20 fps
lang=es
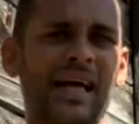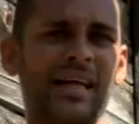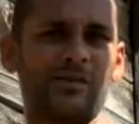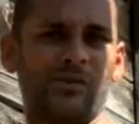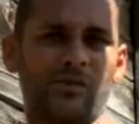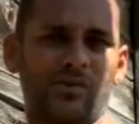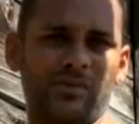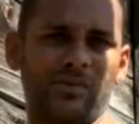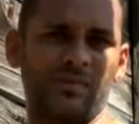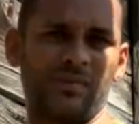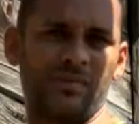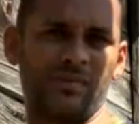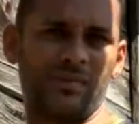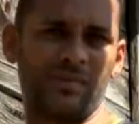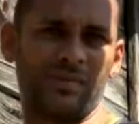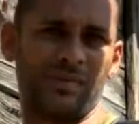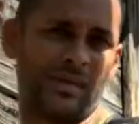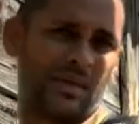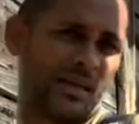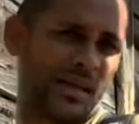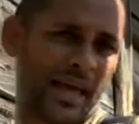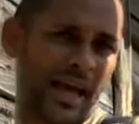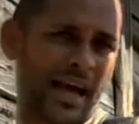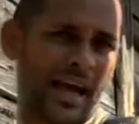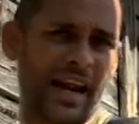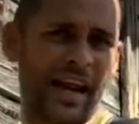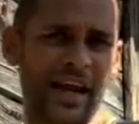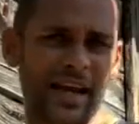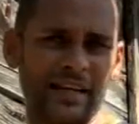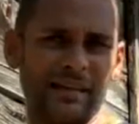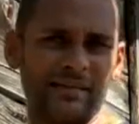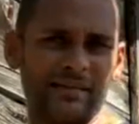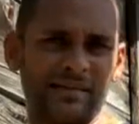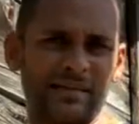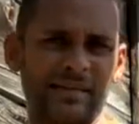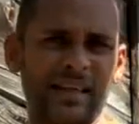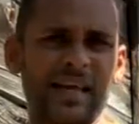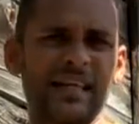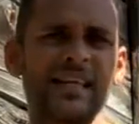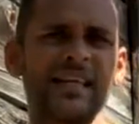tanto, ¿qué creen?
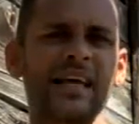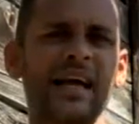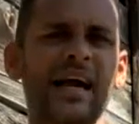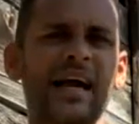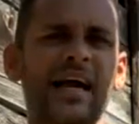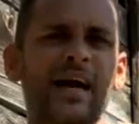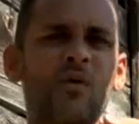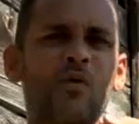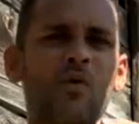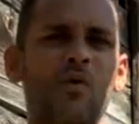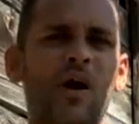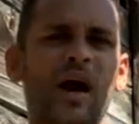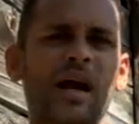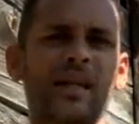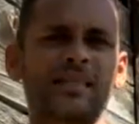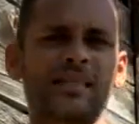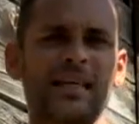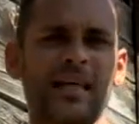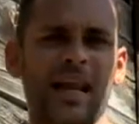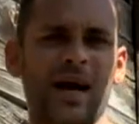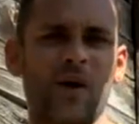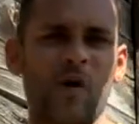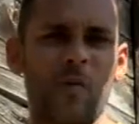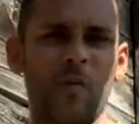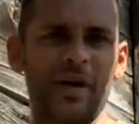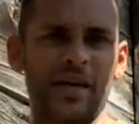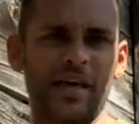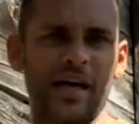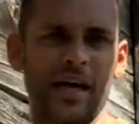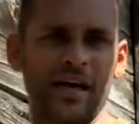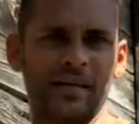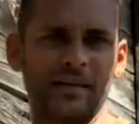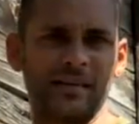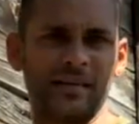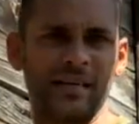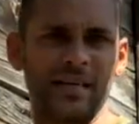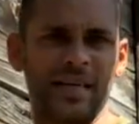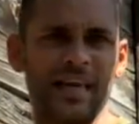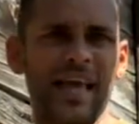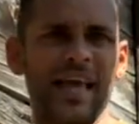Tenían que buscarse la comida.
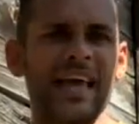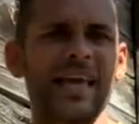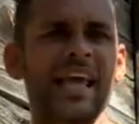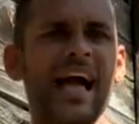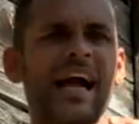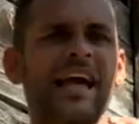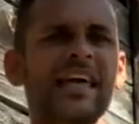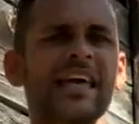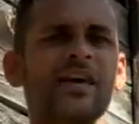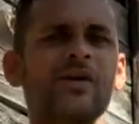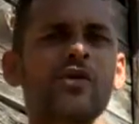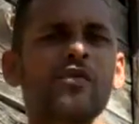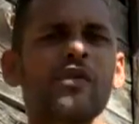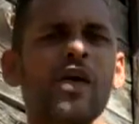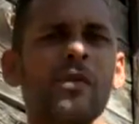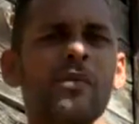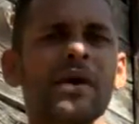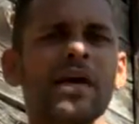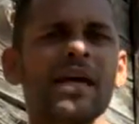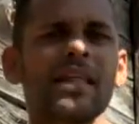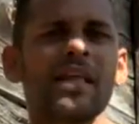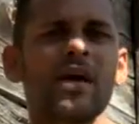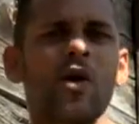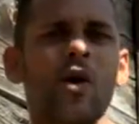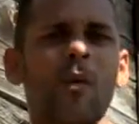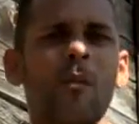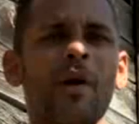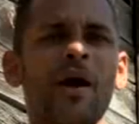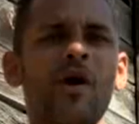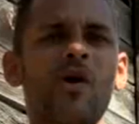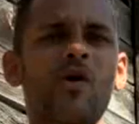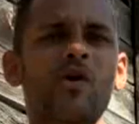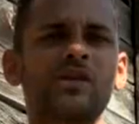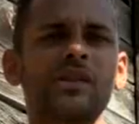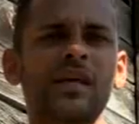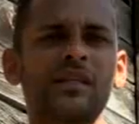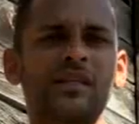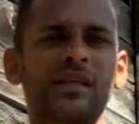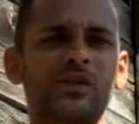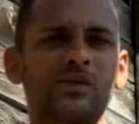Y aquí es donde viene lo mejor
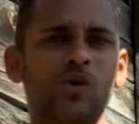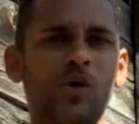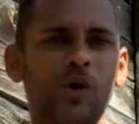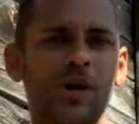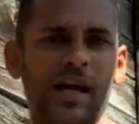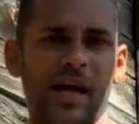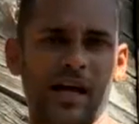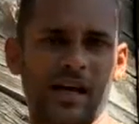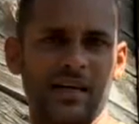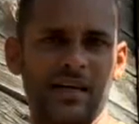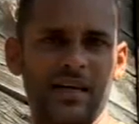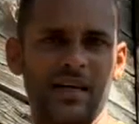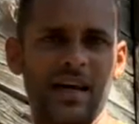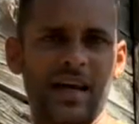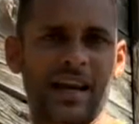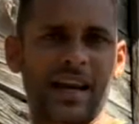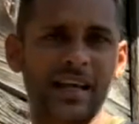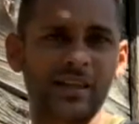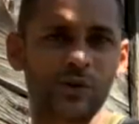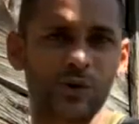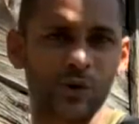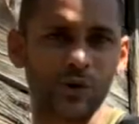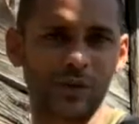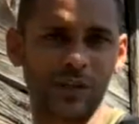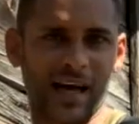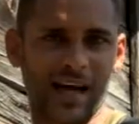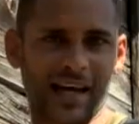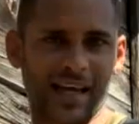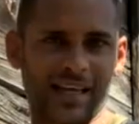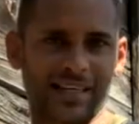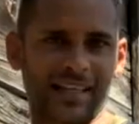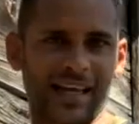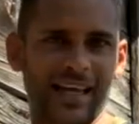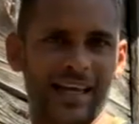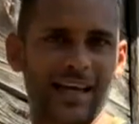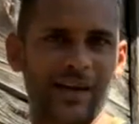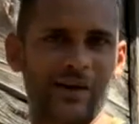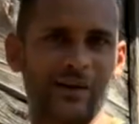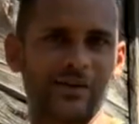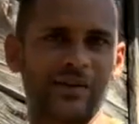de esta historia. Resulta que
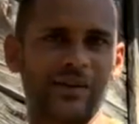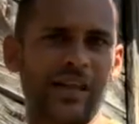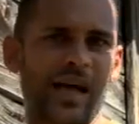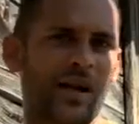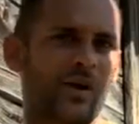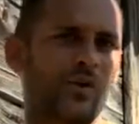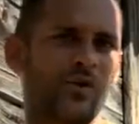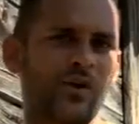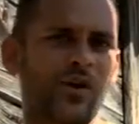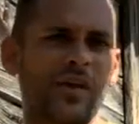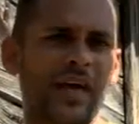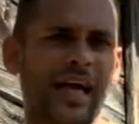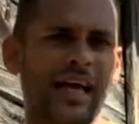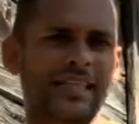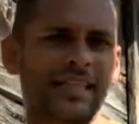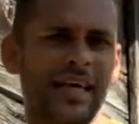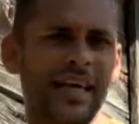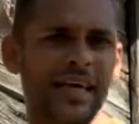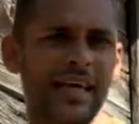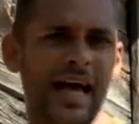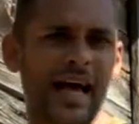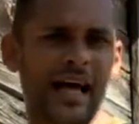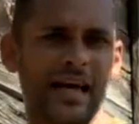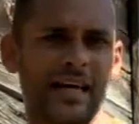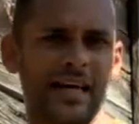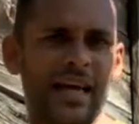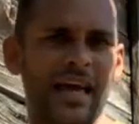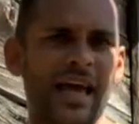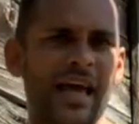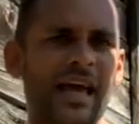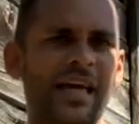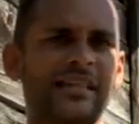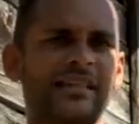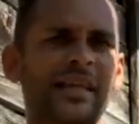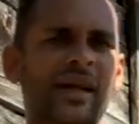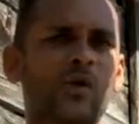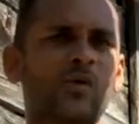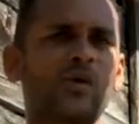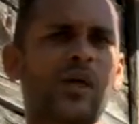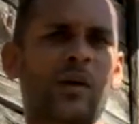salieron algunos de cacería
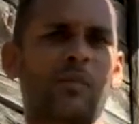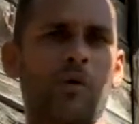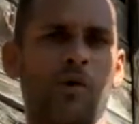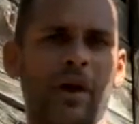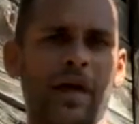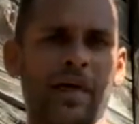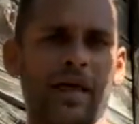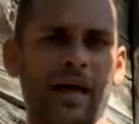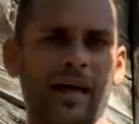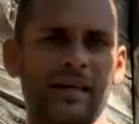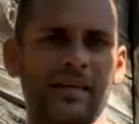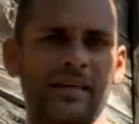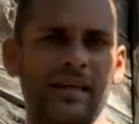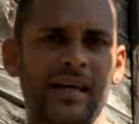entre una arboleda.